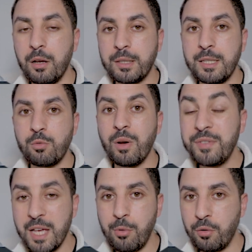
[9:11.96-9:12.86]
euh, qui soit
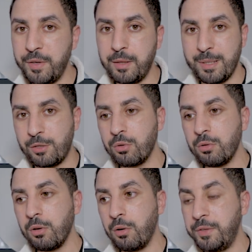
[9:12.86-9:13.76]
viable en fait, parce
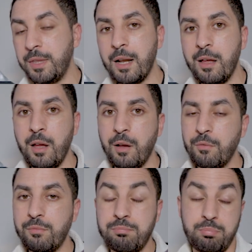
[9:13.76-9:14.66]
que en final,
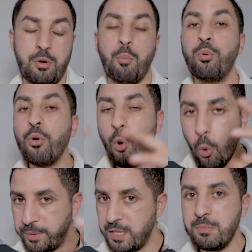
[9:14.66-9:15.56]
vous, on peut
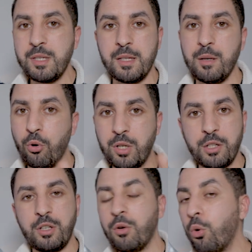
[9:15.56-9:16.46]
optimiser pour que
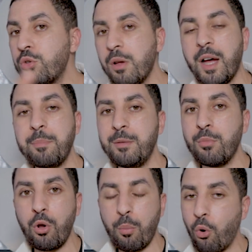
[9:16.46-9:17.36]
les clients reçoivent
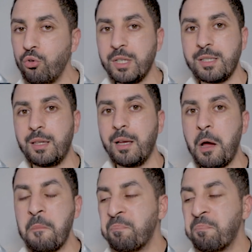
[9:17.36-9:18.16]
rapidement leurs produits, etc.